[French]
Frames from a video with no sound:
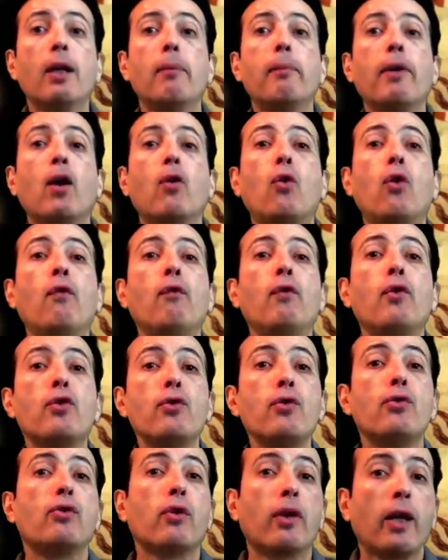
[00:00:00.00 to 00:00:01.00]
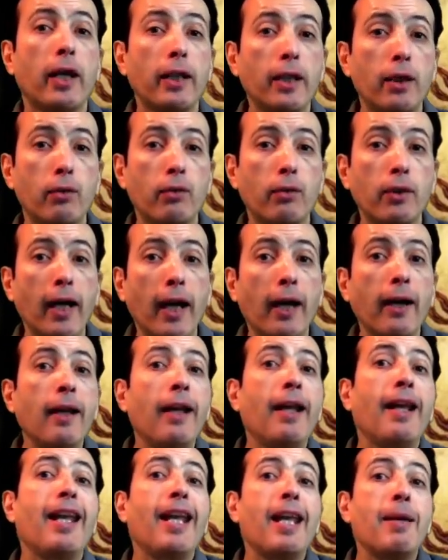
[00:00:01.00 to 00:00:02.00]
Macron veut juste gagner du temps,
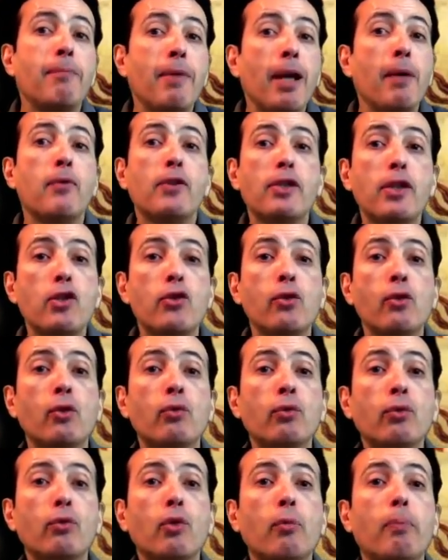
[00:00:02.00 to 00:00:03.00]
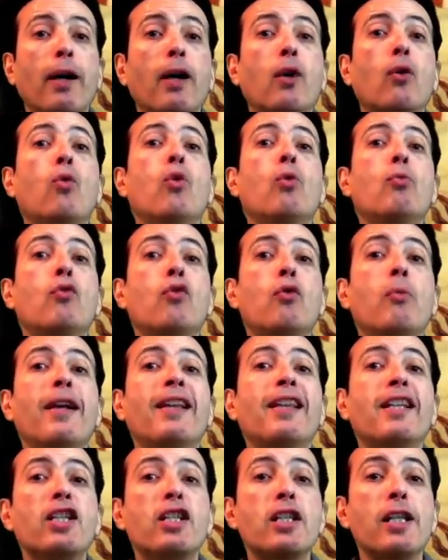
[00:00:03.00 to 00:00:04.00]
et même si je ne doute pas que le mouvement
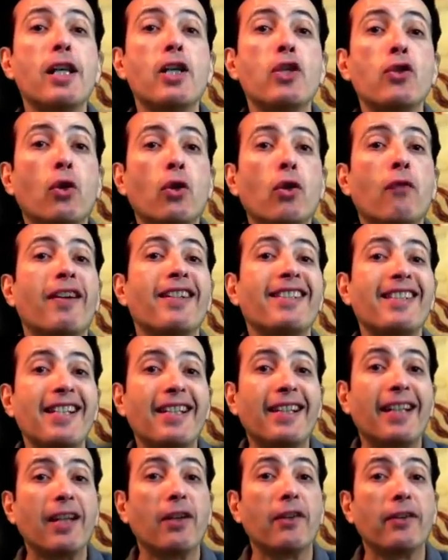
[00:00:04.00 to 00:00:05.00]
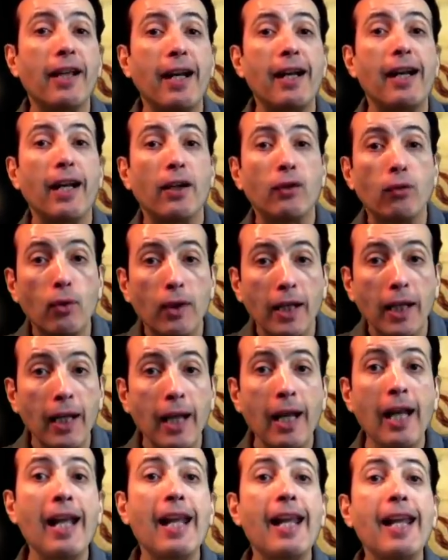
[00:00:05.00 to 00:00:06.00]
des Gilets jaunes va s'inscrire dans la durée,
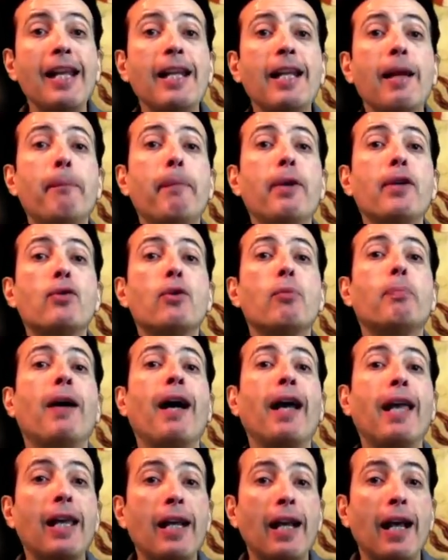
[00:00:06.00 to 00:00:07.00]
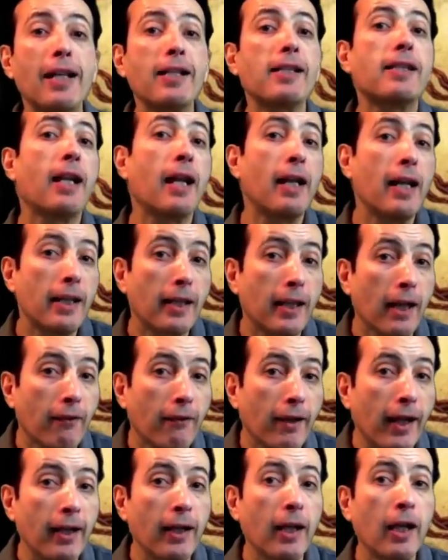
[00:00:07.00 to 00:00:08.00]
il n'empêche pas, hélas, dans
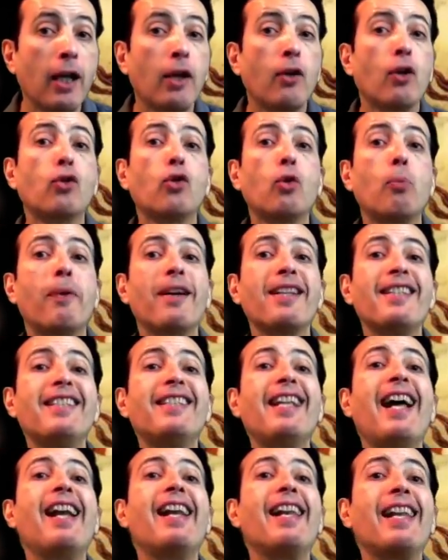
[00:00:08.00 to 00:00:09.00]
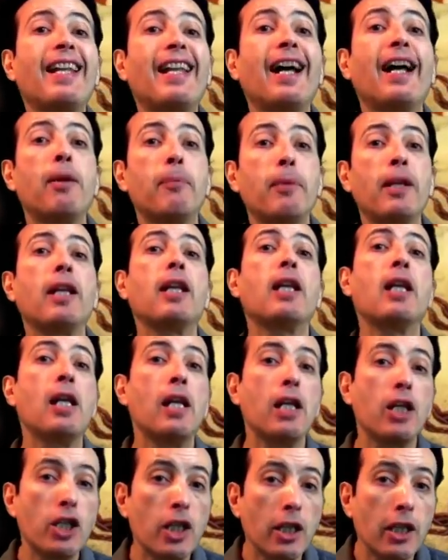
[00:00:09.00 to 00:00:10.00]
l'intervalle, notre président légal mais
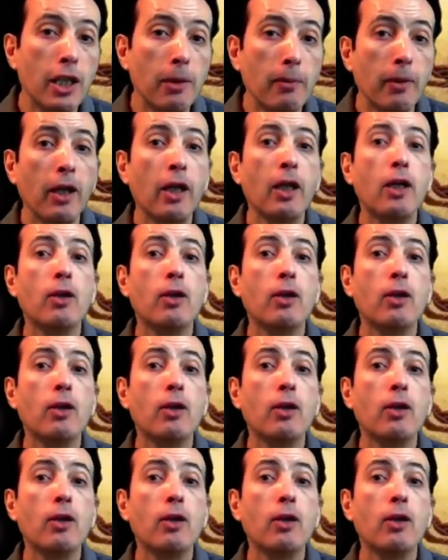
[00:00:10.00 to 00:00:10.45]
illégitime